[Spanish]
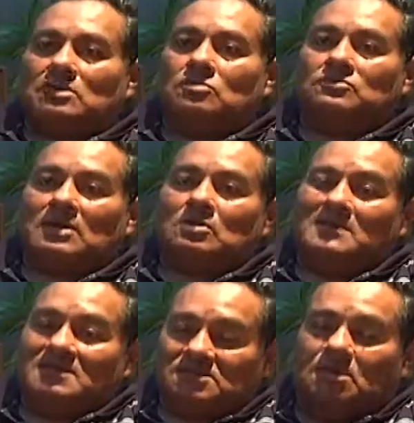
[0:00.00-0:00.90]
brazo, al
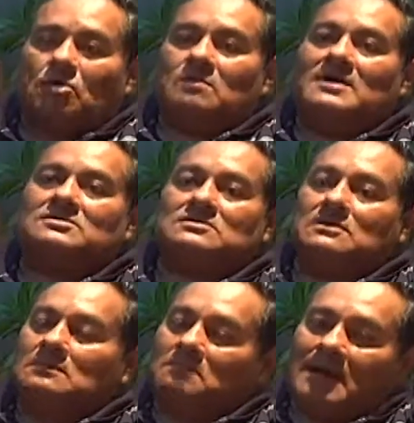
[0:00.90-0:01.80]
contrario, me exijo más,
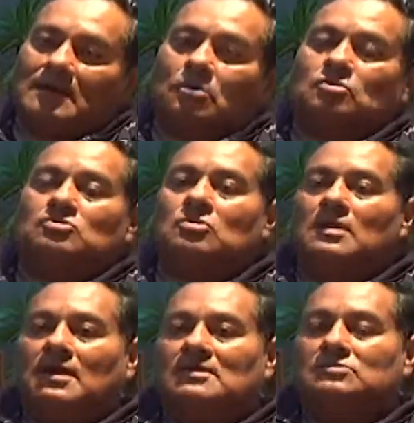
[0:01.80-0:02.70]
más que otros
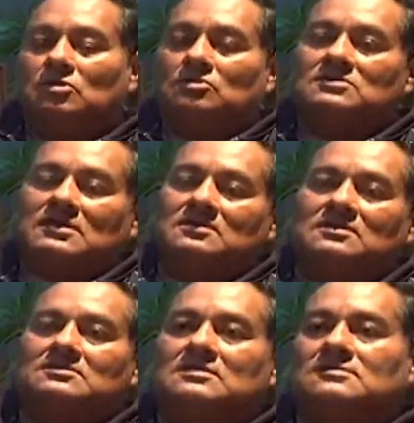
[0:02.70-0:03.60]
colegas y otros
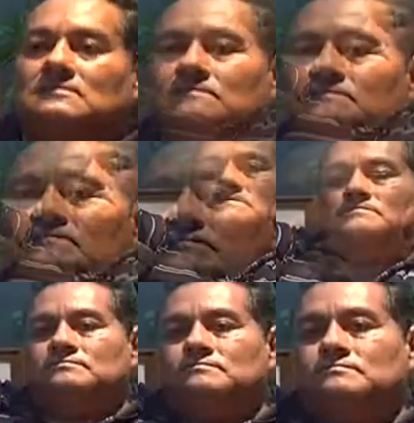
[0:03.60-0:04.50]
artistas.
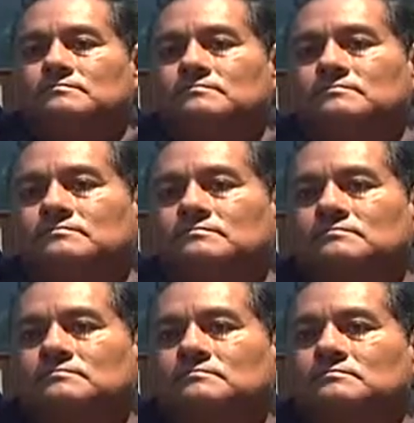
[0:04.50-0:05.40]
A Félix
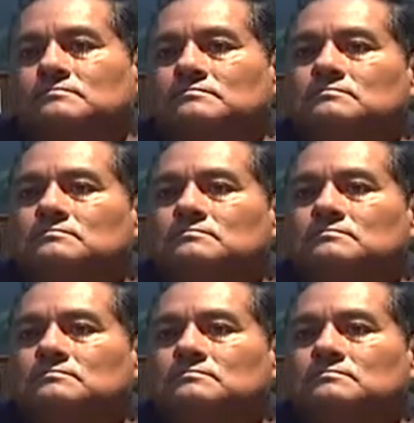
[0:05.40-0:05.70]
Espinosa